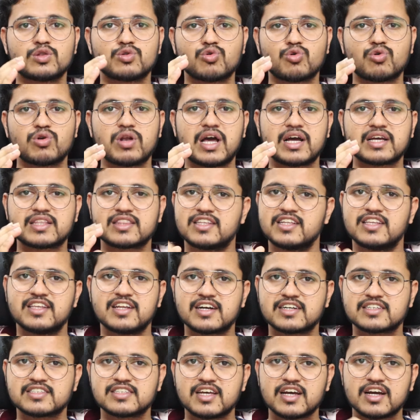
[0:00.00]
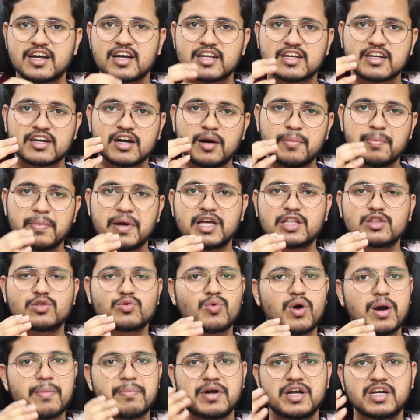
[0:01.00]
दो लाख तीन लाख से अगर कम है तो
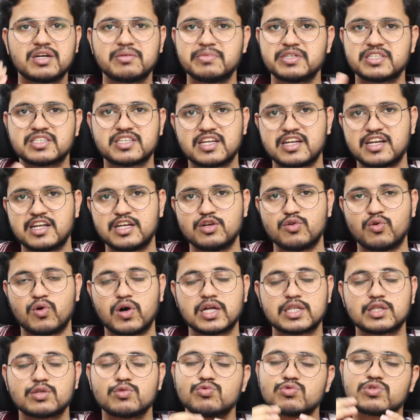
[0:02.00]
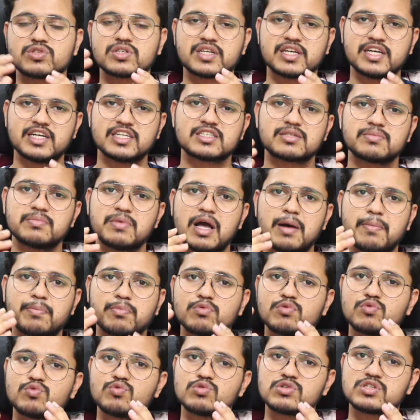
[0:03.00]
वहाँ पे एडमिशन नहीं होगा तो उस केस में
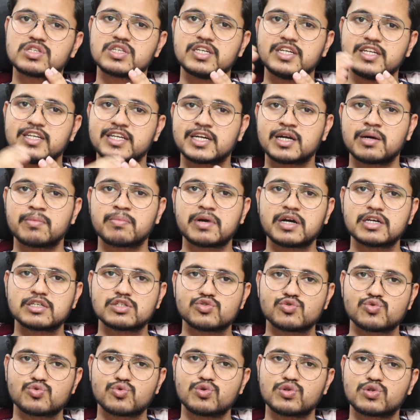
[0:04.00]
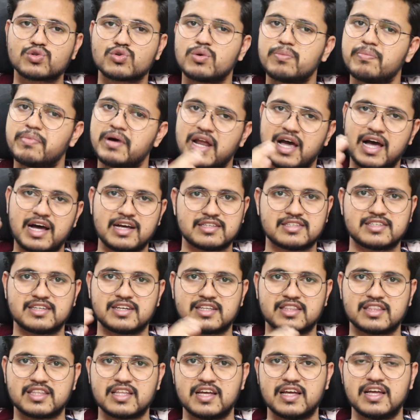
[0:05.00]
आप उस इनकम का स्रोत को बढ़ा
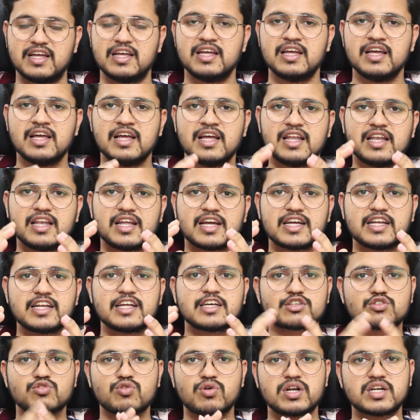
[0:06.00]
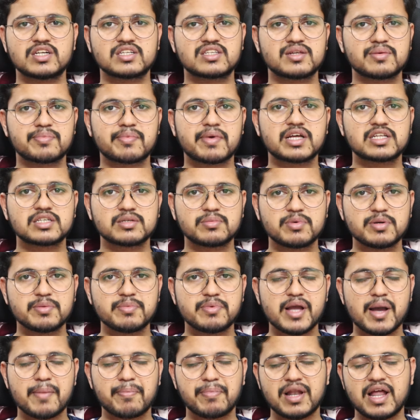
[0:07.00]
सकते हैं लेकिन स्कॉलरशिप का जब
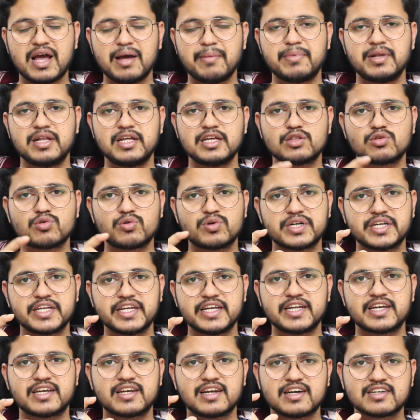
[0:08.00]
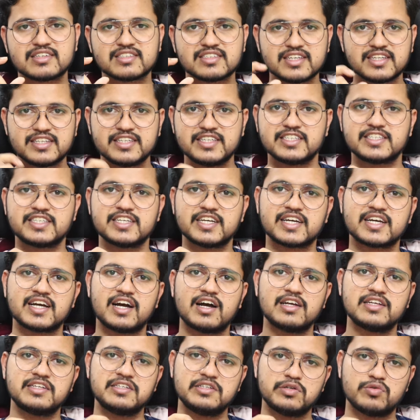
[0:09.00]
भी आप लाभ लें तो डेढ़ लाख से नीचे
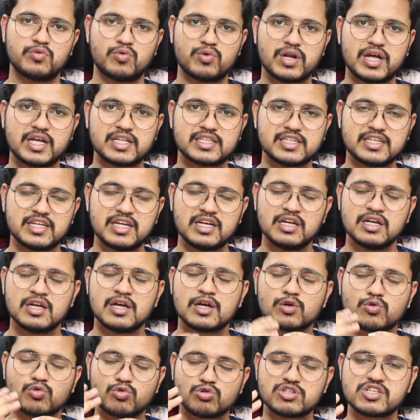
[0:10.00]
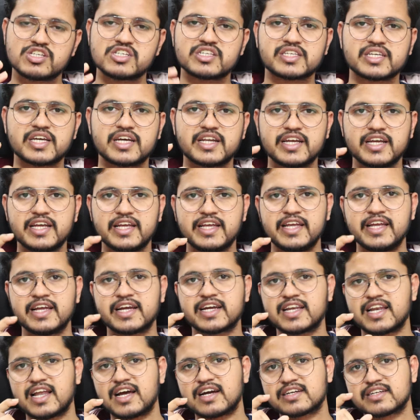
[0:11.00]
का ही होना चाहिए कोशिश करें
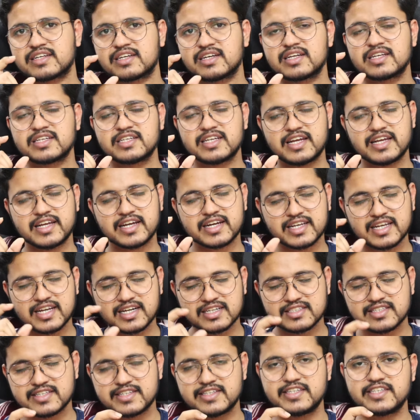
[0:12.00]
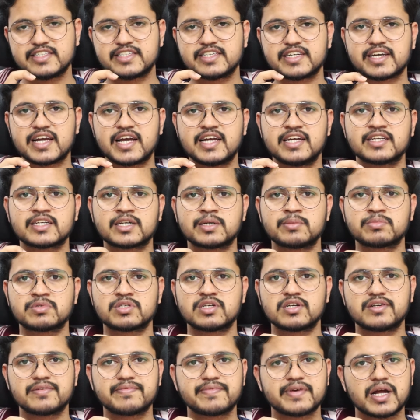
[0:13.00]
एक लाख या एक लाख से नीचे का इनकम
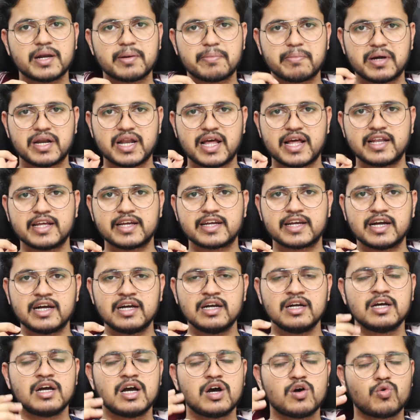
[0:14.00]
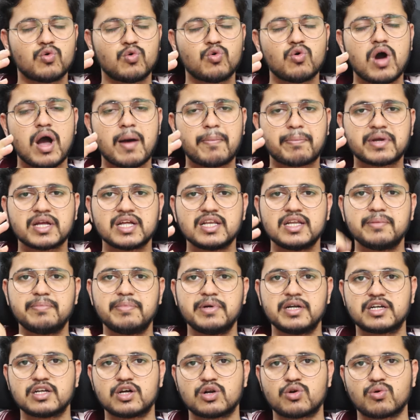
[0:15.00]
सर्टिफिकेट बनाने का वो आपके लिए
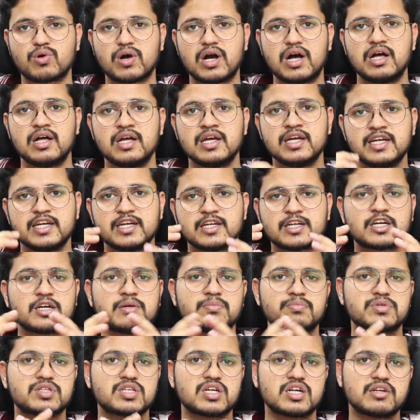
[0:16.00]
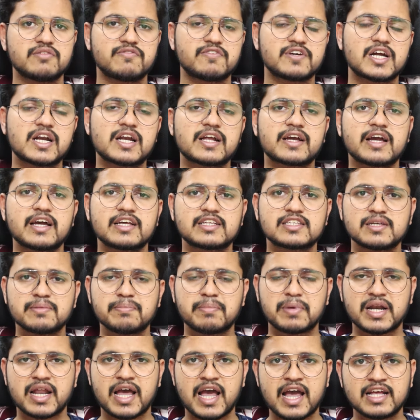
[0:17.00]
बेटर होगा इनकम सर्टिफिकेट कैसे
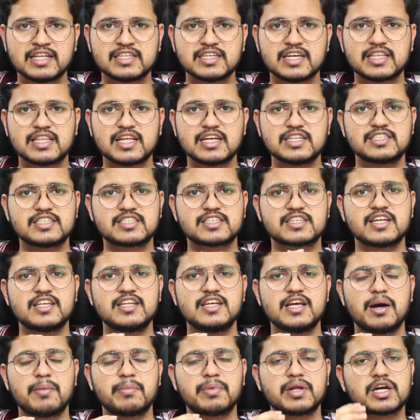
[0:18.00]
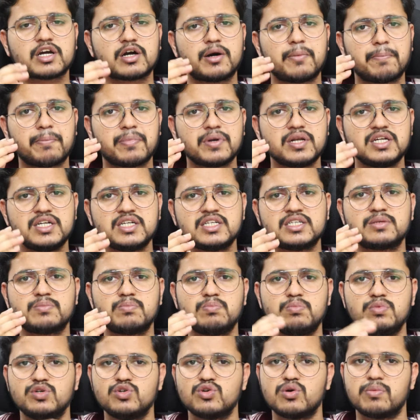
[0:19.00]
बनाया जाता है जिसके लिए हमने कंप्लीट
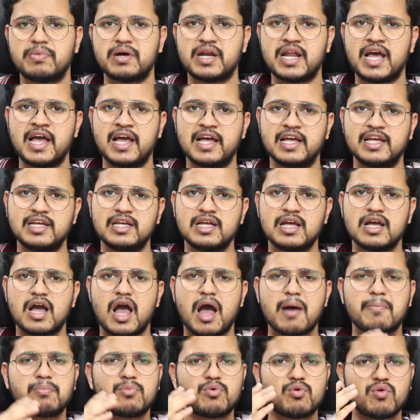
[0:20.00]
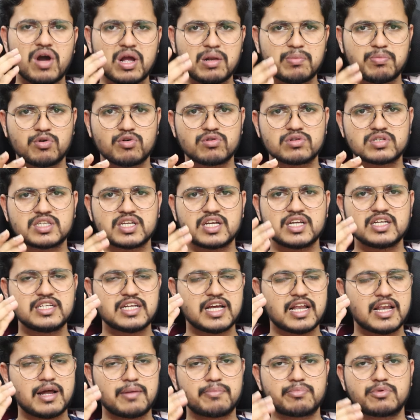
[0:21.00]
वीडियो बनाया है आप मोबाइल फ़ोन से
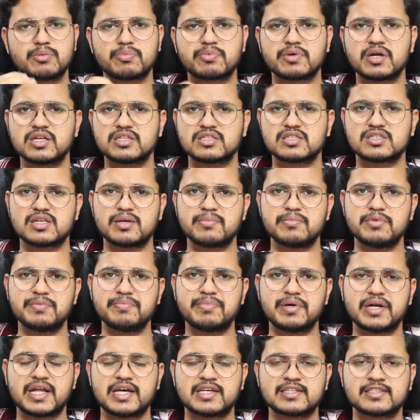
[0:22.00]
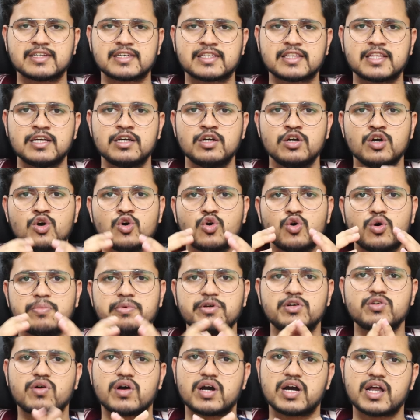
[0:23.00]
या लैपटॉप के से भी बना सकते हैं वो
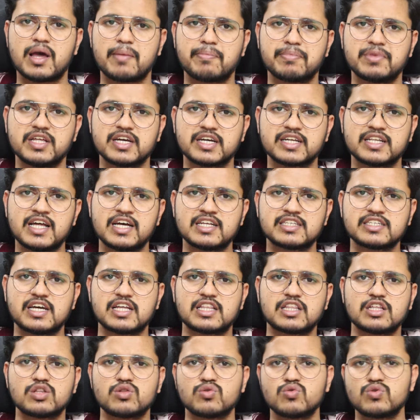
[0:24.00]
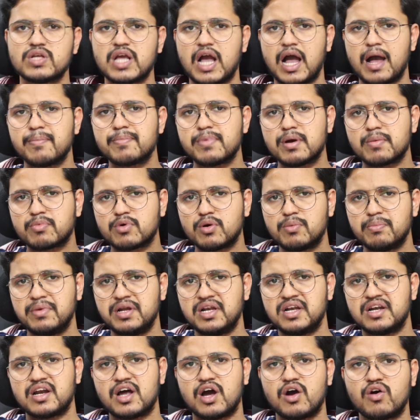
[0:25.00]
वीडियो अगर आप देखना चाहते हैं तो यहाँ पर आपको
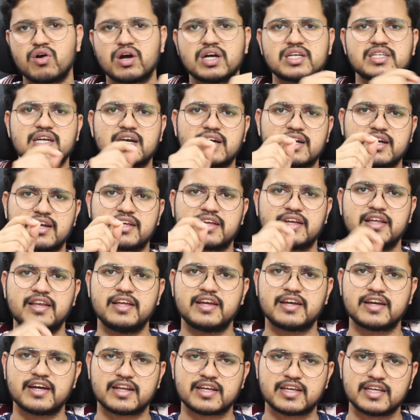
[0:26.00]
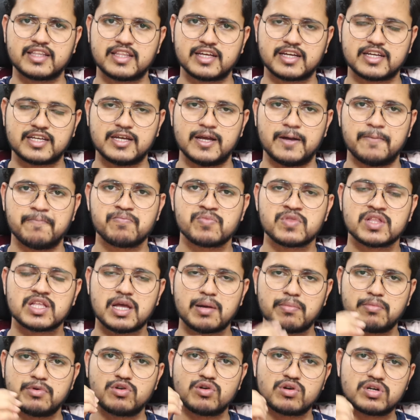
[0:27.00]
मिल रहा होगा जाकर क्लिक करके देखिए
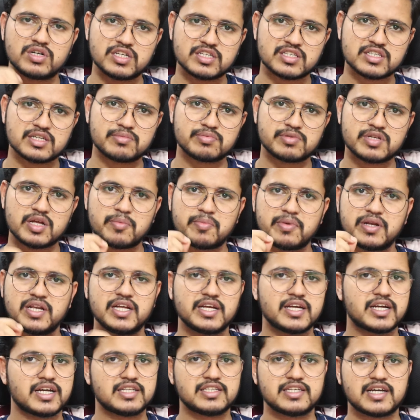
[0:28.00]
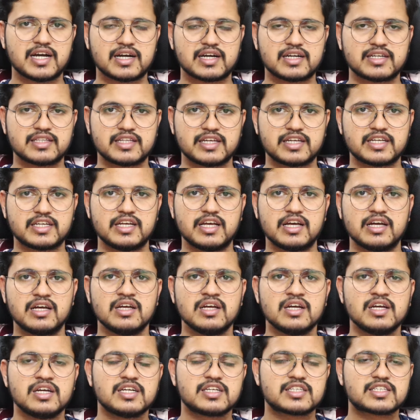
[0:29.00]
या वीडियो डिस्क्रिप्शन में लिंक है जाकर देखिए
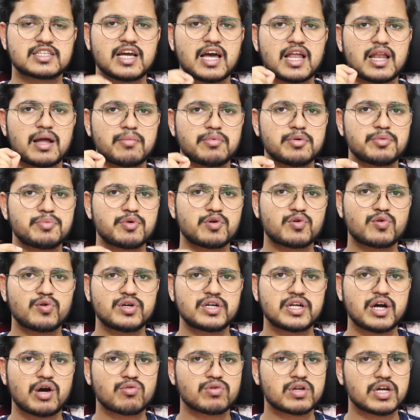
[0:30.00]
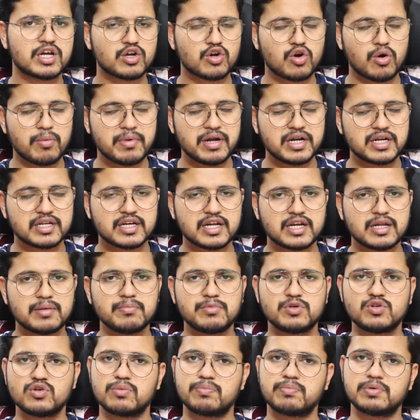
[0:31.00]
इसके अलावा भी कोई डाउट है कमेंट करें
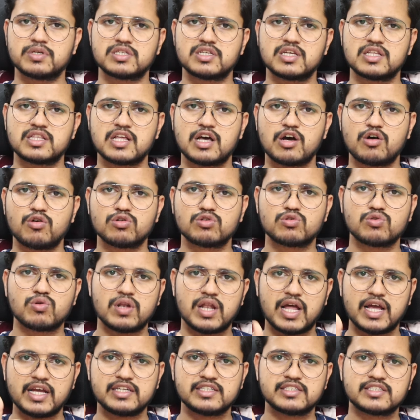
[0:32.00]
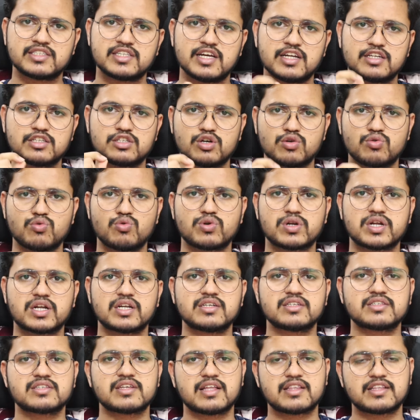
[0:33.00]
वीडियो पसंद आ हो तो लाइक शेयर जरूर
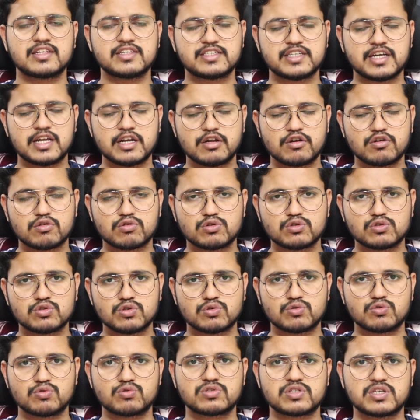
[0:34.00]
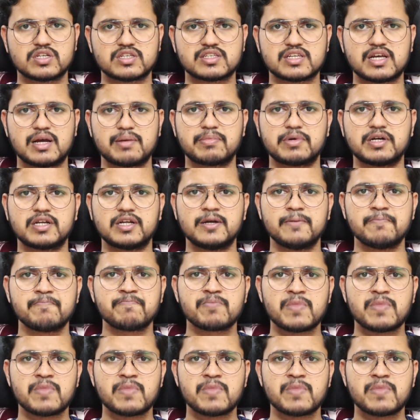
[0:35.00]
करें साथ ही चैनल को जरूर सब्सक्राइब करें